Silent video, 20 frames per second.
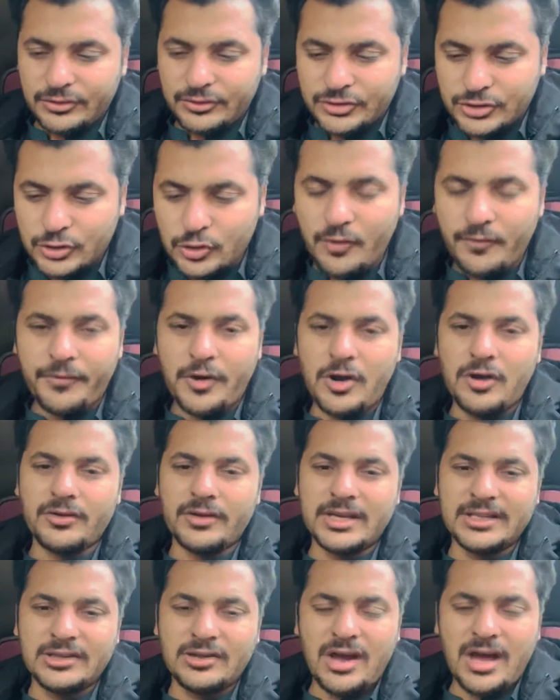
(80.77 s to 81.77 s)
स्नो
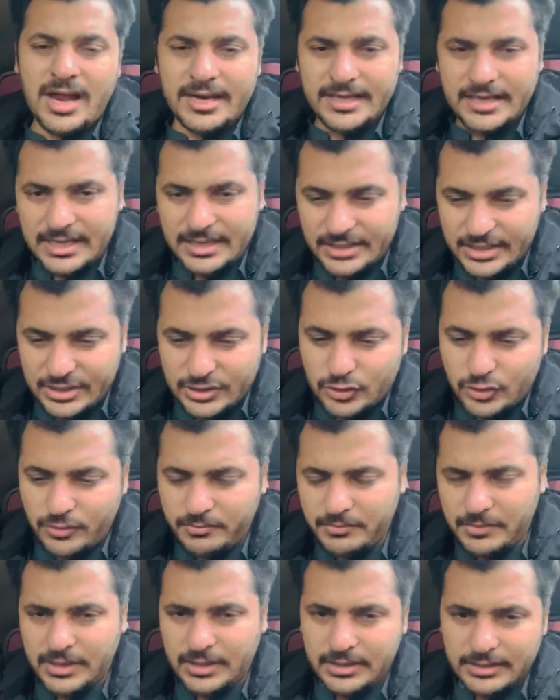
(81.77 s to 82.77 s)
फॉलिंग के दौरान या ये
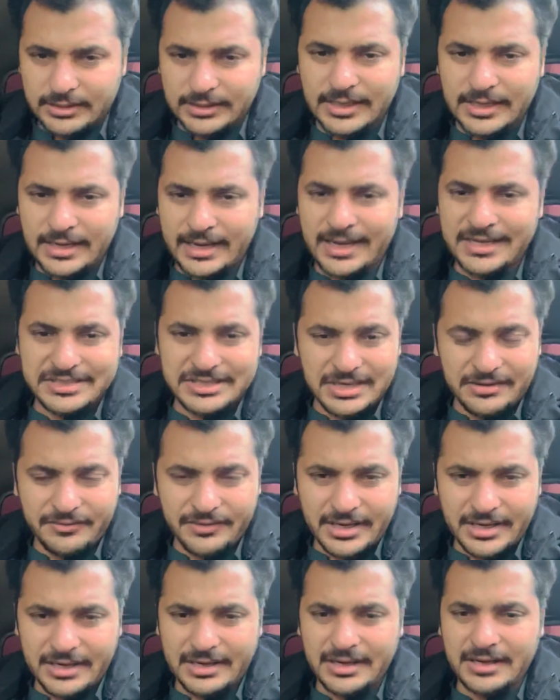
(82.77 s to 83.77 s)
जो आ, दिन है
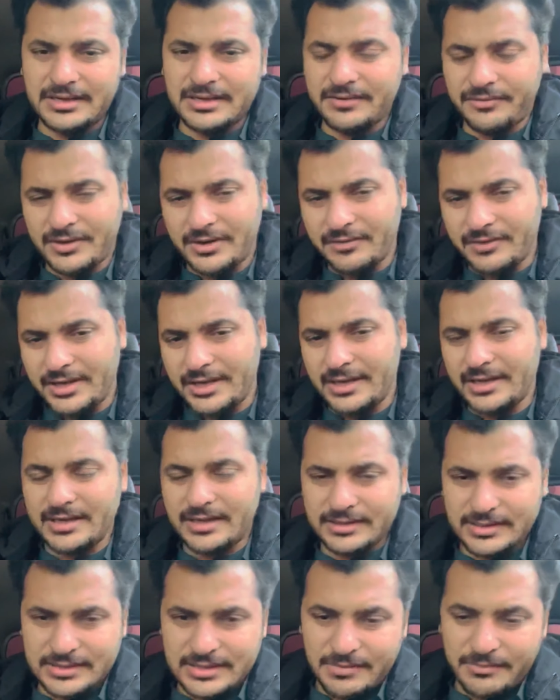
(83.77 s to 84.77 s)
जनवरी के या फरवरी के
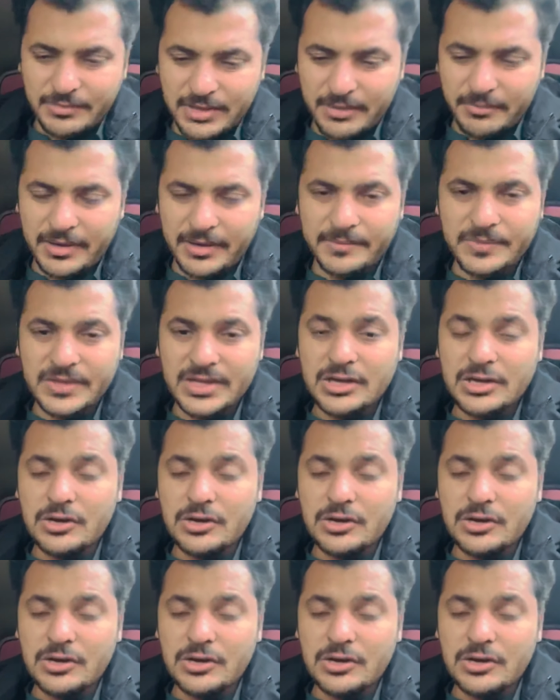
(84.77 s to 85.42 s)
या दिसंबर में